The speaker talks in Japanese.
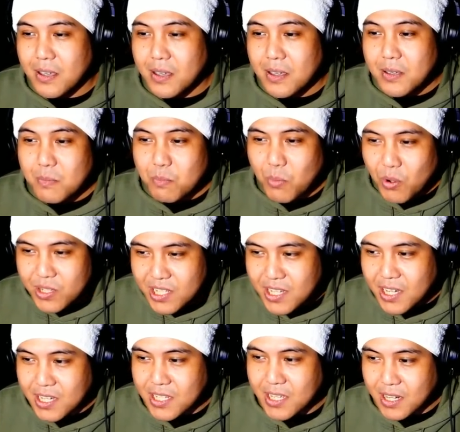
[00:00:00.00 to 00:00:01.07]
もし
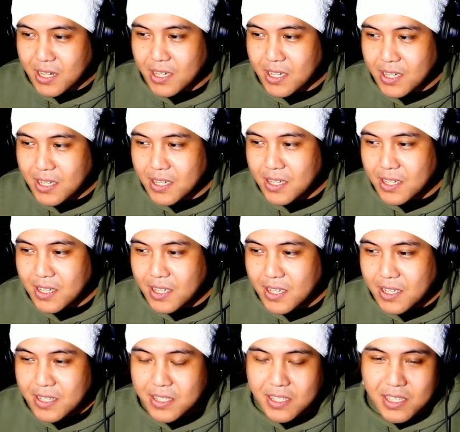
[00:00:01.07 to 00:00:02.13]
かしたら
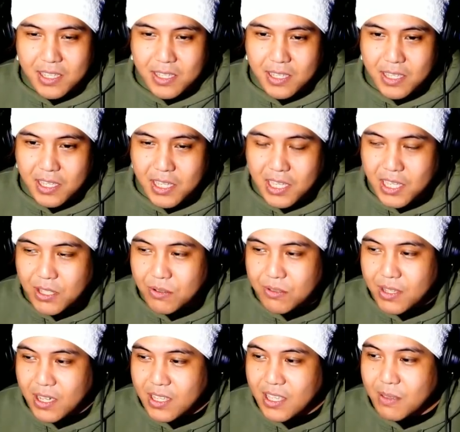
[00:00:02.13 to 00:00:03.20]
犬
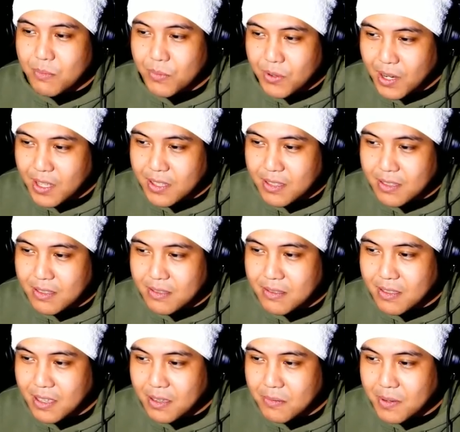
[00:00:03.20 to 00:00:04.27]
鳴村っ
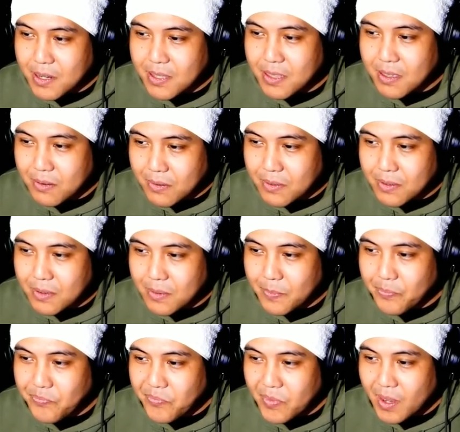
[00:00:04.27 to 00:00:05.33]
て言われてる
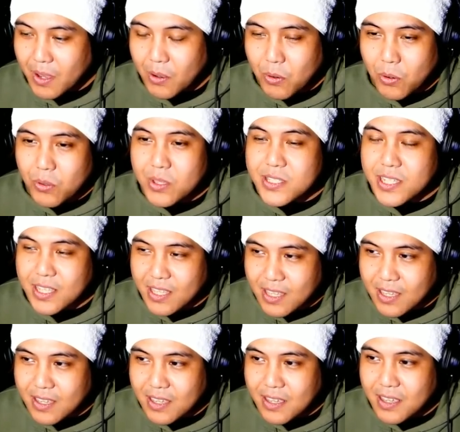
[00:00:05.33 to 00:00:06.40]
この
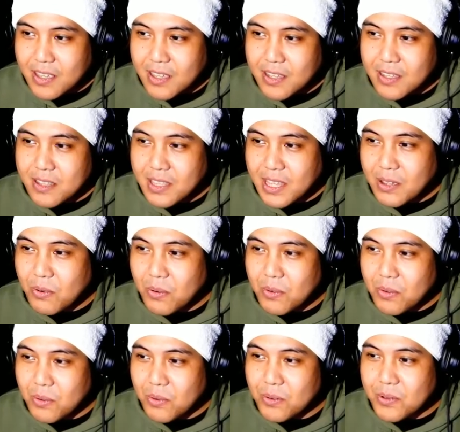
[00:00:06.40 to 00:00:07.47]
先日本
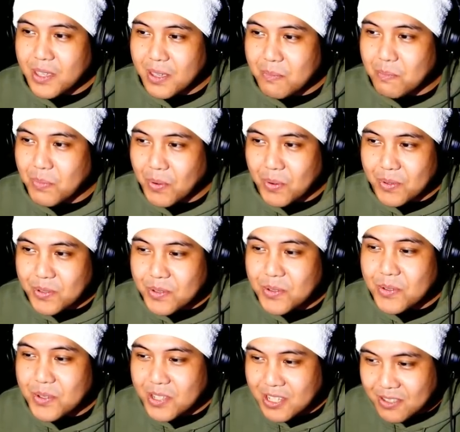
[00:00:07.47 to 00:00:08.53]
国憲法を
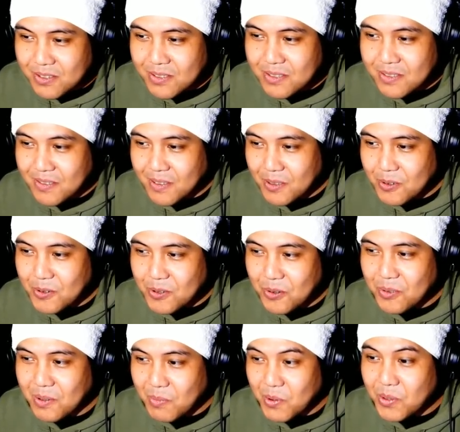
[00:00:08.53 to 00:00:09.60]
通じずっていうよう
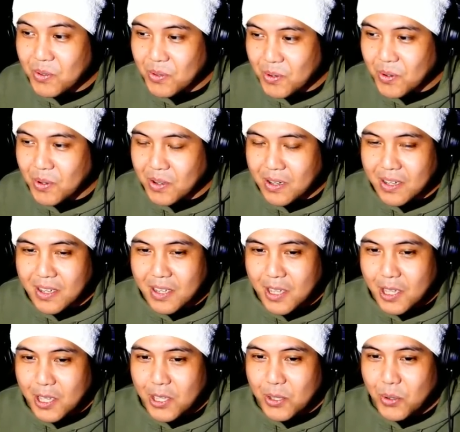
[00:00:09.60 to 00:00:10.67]
なものの、
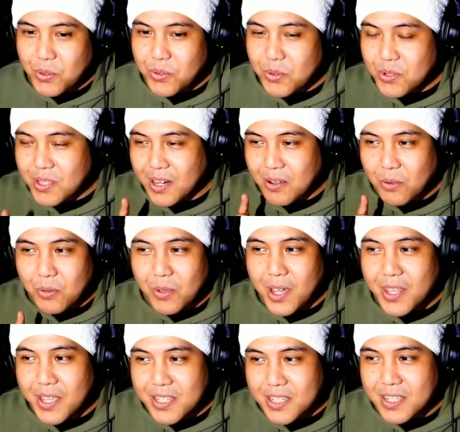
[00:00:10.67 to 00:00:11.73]
ひょっとしたらこの
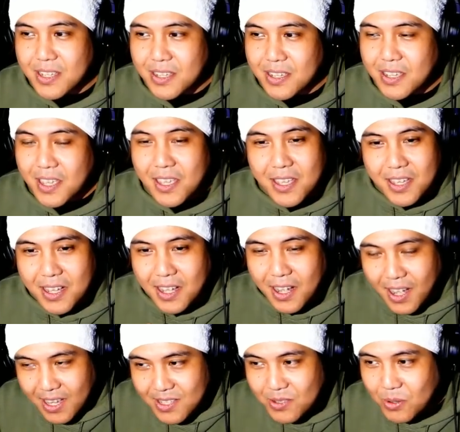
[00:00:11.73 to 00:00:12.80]
話
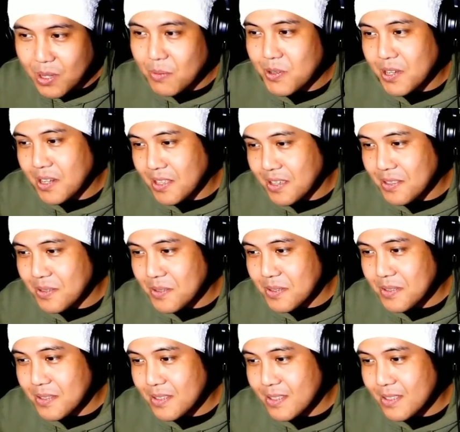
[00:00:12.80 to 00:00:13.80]
元祖かもしれないんです。